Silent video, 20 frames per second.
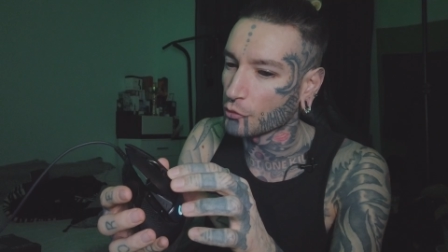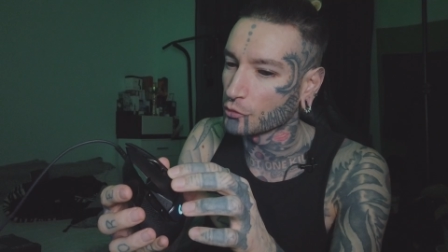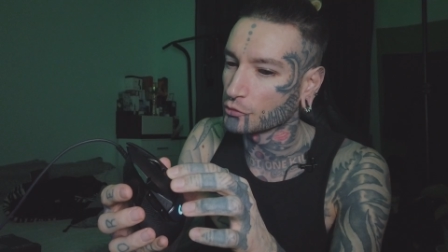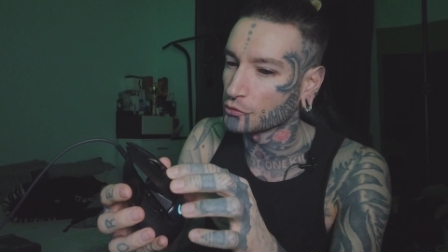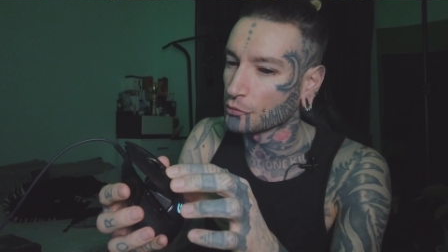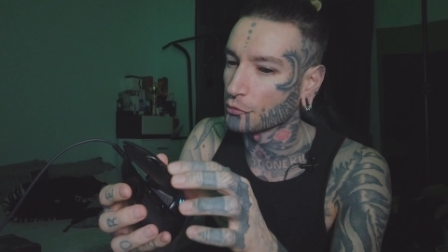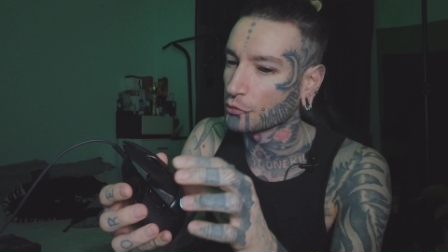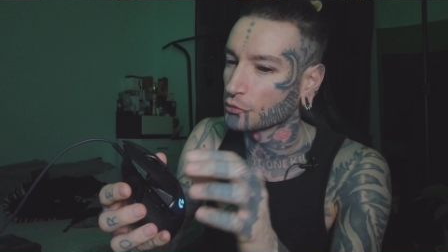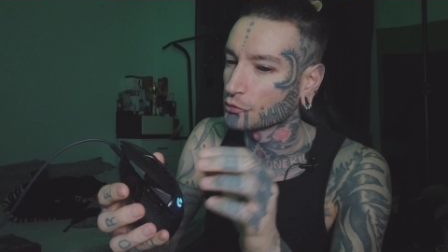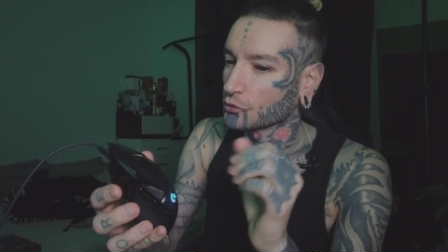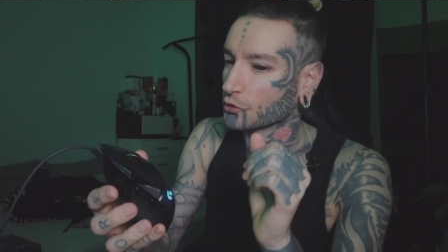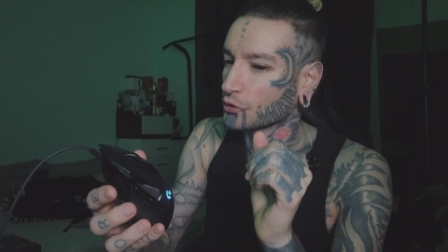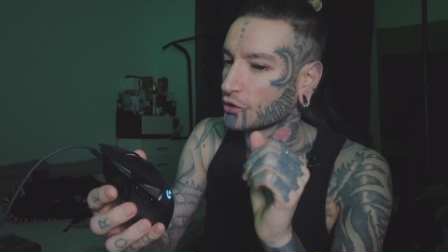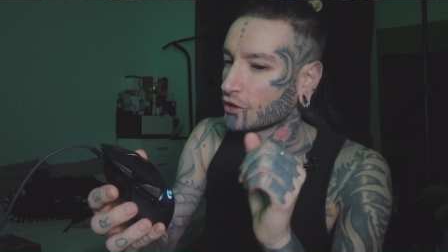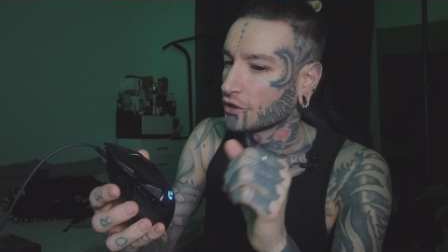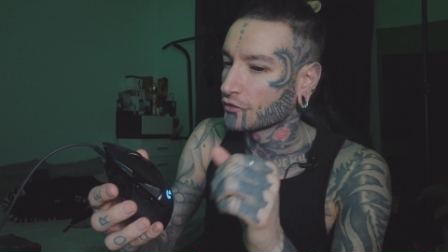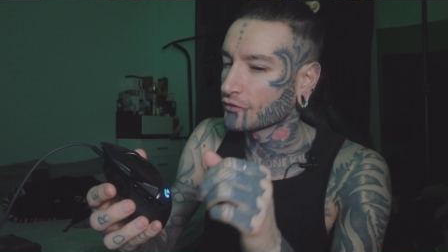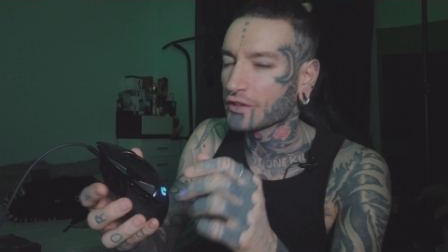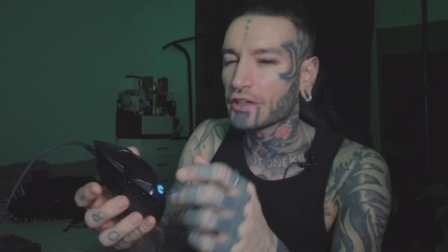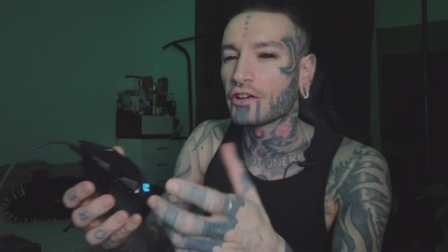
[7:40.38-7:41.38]
molto molto
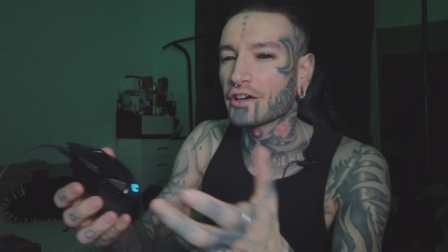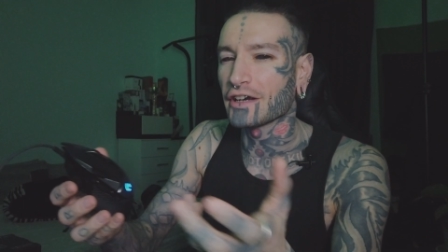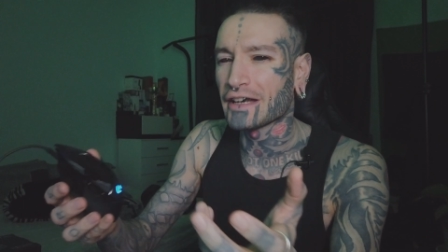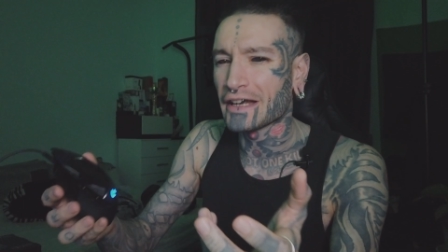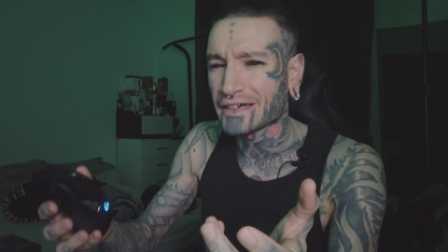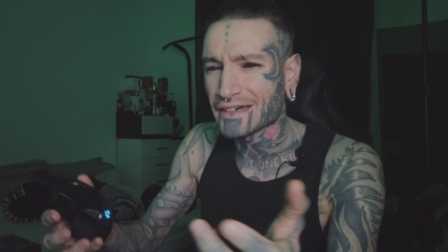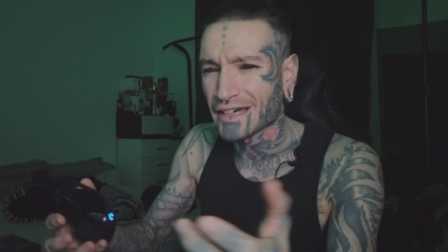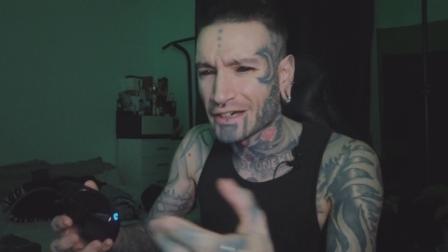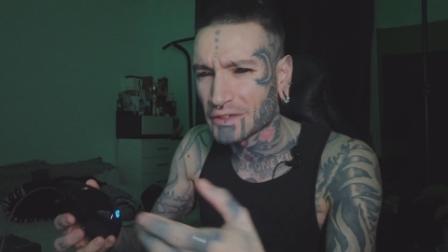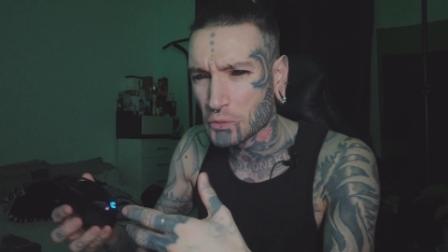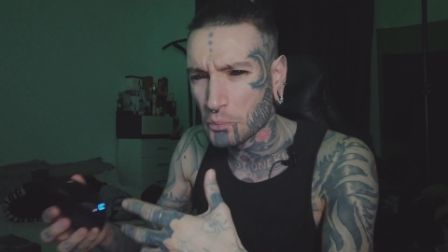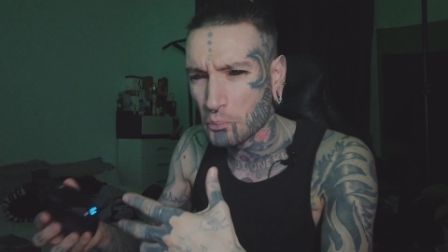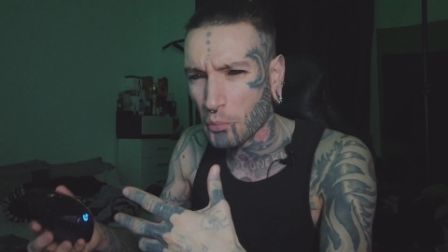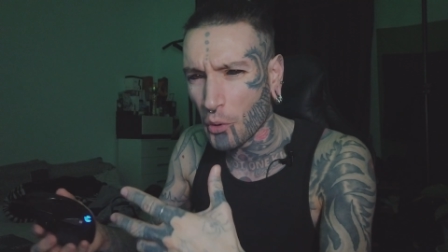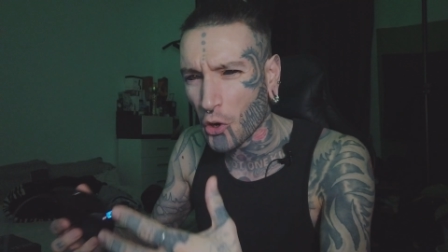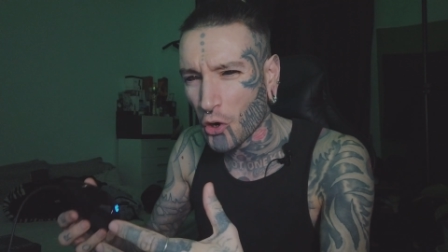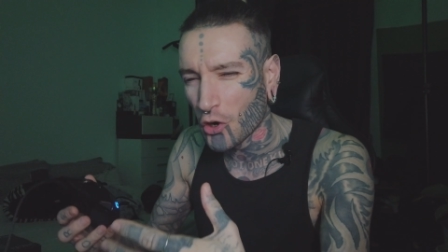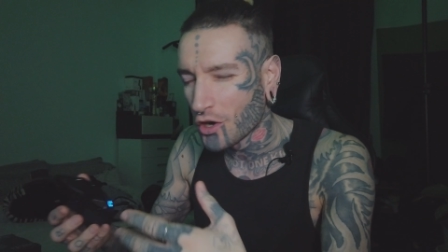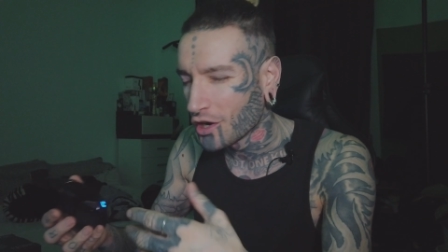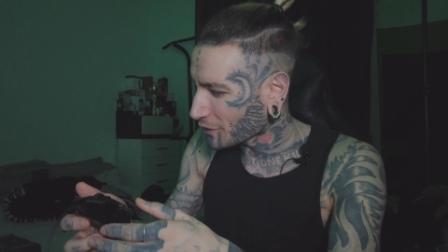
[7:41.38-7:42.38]
figo e rilassante, un
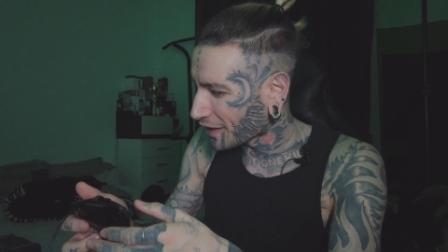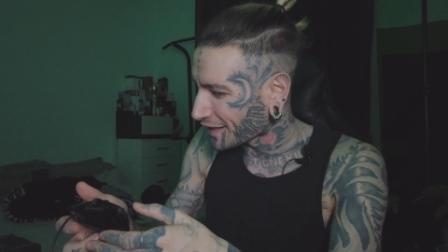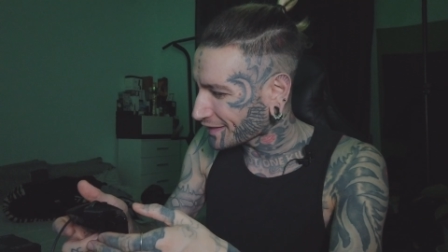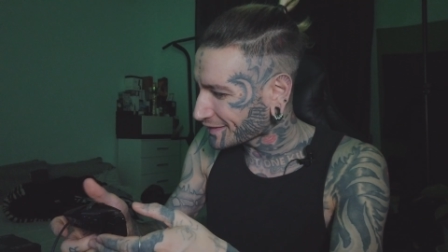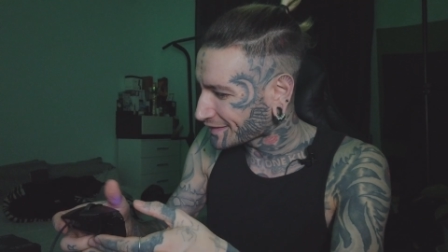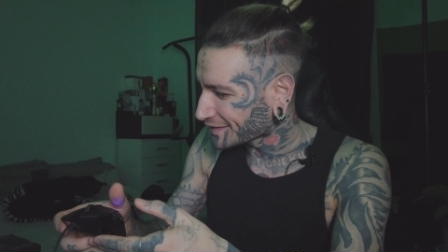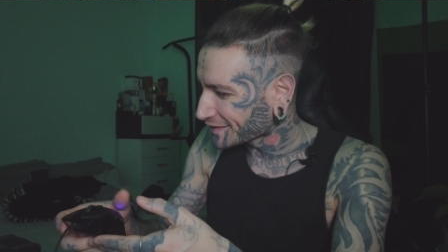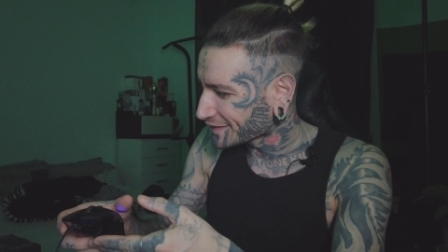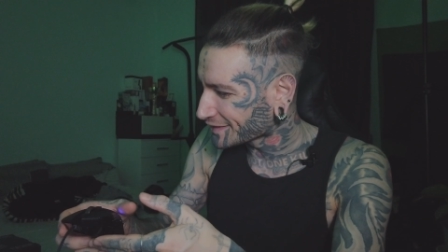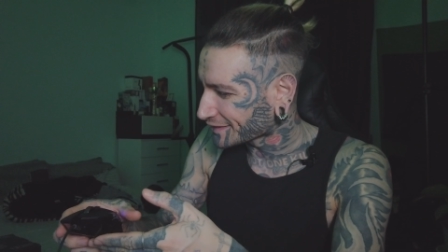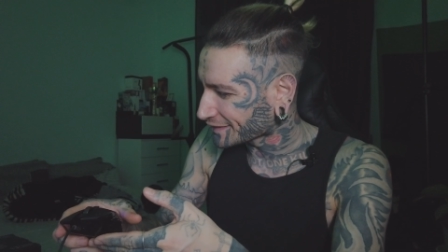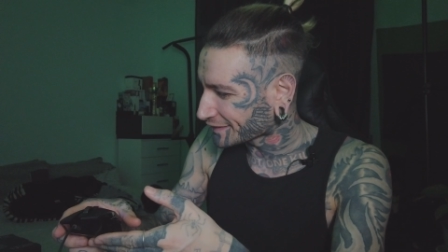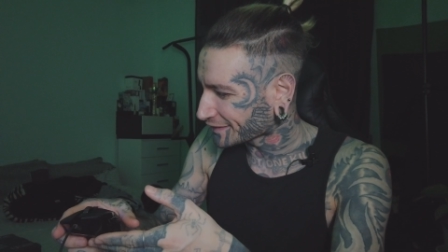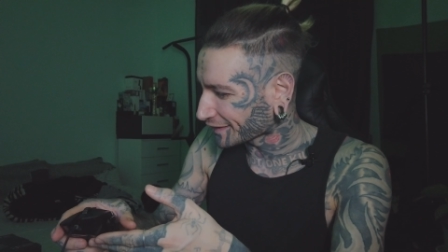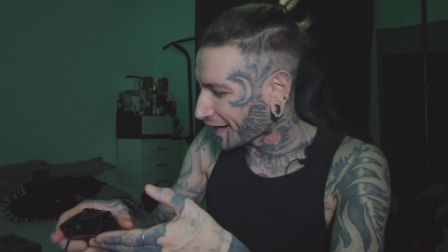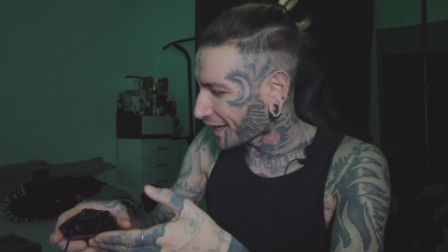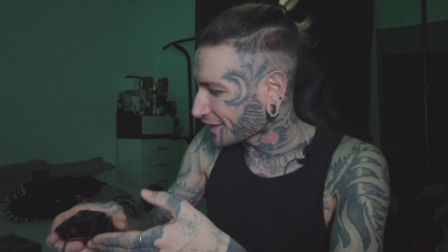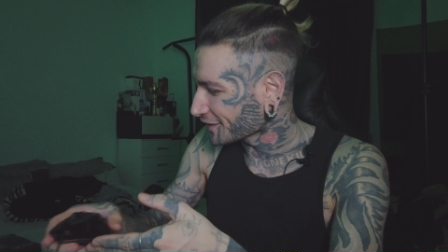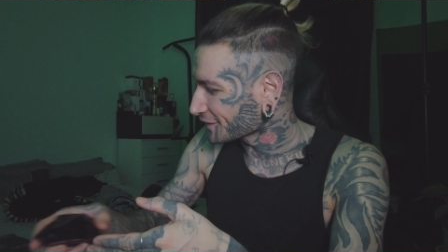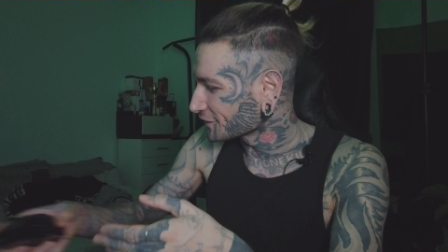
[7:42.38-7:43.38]
po' un
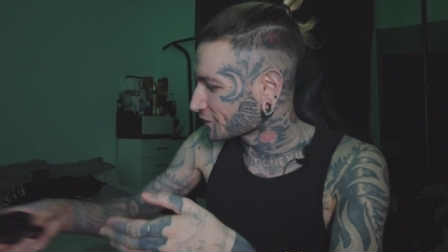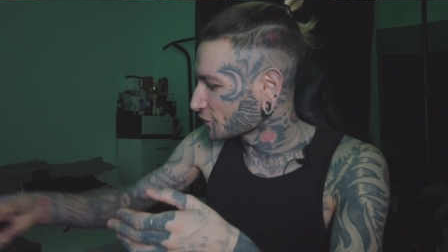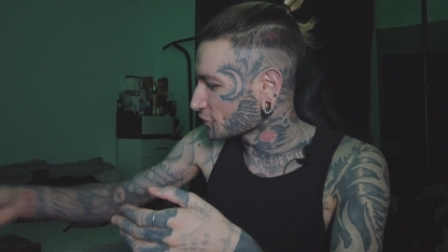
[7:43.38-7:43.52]
antistress